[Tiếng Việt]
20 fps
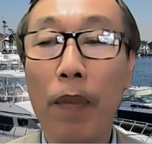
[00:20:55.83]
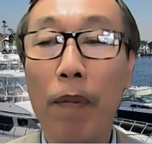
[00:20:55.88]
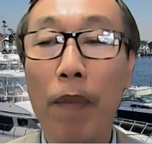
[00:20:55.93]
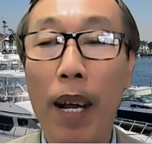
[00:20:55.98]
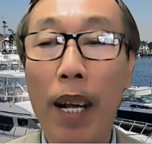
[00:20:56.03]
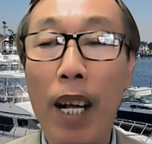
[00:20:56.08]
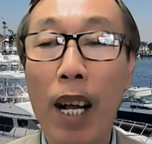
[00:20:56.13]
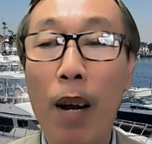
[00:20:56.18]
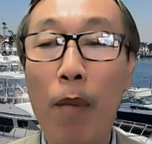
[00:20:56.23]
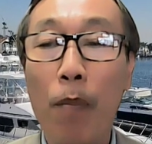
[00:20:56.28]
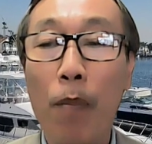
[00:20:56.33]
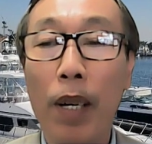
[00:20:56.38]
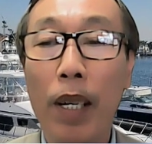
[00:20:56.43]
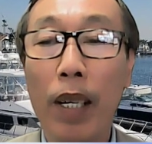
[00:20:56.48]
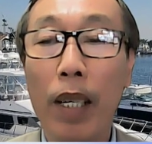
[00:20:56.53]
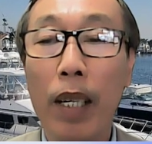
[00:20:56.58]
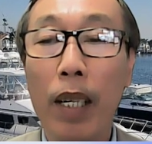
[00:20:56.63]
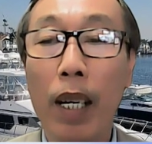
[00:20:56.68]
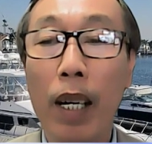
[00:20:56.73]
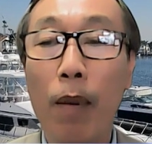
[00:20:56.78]
phản công đó,
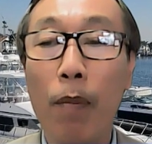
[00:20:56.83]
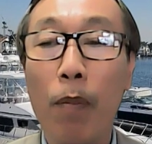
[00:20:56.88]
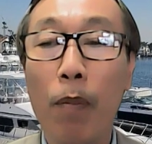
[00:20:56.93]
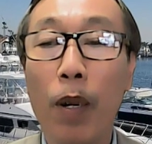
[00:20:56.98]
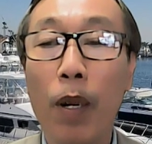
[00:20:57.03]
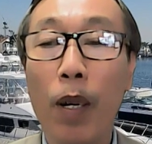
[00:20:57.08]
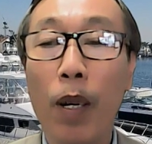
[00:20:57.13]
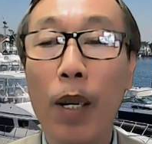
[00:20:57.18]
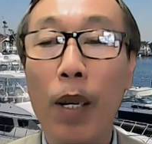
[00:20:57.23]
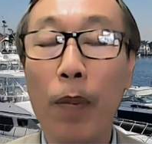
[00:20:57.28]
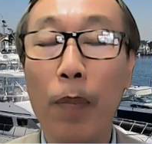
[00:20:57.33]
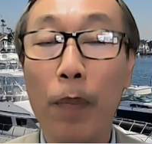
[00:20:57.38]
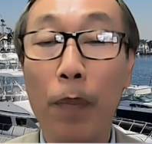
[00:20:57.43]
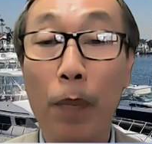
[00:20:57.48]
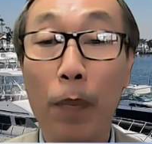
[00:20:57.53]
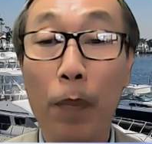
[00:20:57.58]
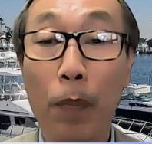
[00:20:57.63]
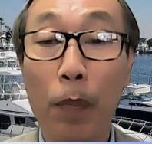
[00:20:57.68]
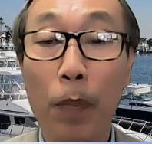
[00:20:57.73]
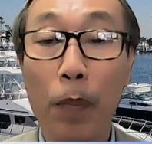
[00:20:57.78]
nó không có
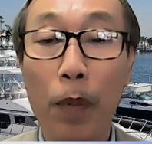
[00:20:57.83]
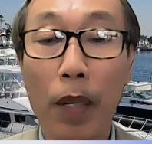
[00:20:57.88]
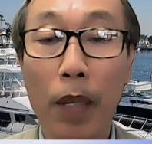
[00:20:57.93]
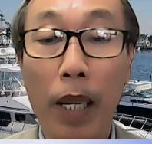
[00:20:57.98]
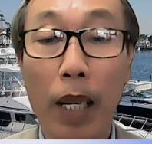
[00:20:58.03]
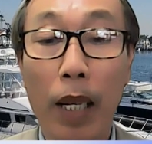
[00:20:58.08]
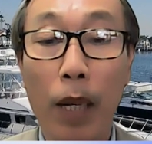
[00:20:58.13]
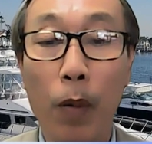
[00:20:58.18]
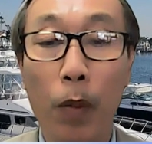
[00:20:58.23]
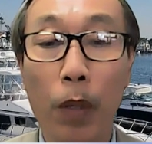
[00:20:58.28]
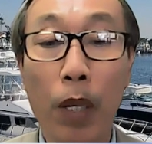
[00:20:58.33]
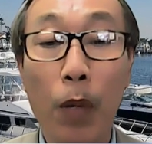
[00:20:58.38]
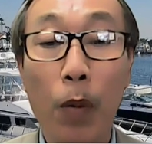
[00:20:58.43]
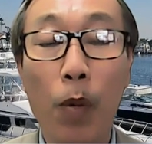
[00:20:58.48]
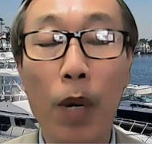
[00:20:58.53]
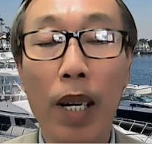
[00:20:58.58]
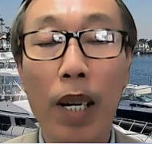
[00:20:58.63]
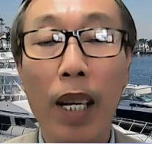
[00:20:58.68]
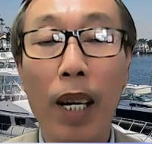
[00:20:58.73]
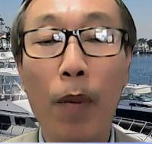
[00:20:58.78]
cái cuộc tiến
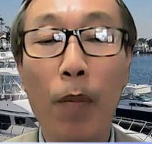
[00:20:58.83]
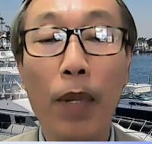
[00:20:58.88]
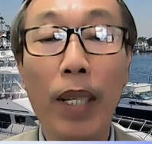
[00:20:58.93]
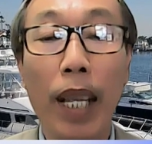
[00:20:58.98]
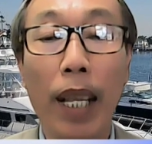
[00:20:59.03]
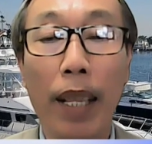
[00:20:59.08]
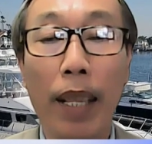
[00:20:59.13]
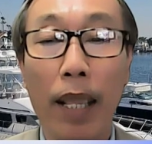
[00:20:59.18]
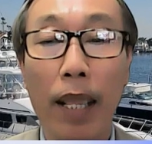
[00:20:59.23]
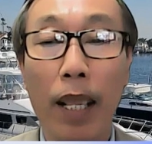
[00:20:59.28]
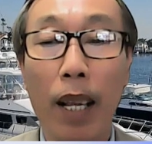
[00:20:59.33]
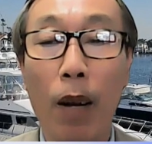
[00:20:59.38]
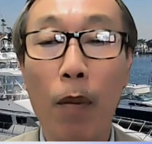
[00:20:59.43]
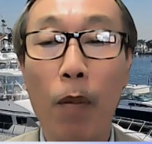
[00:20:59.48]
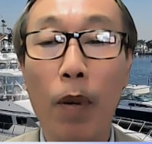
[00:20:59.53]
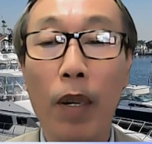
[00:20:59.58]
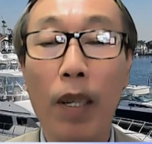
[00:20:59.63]
quân nó không có nhanh nó không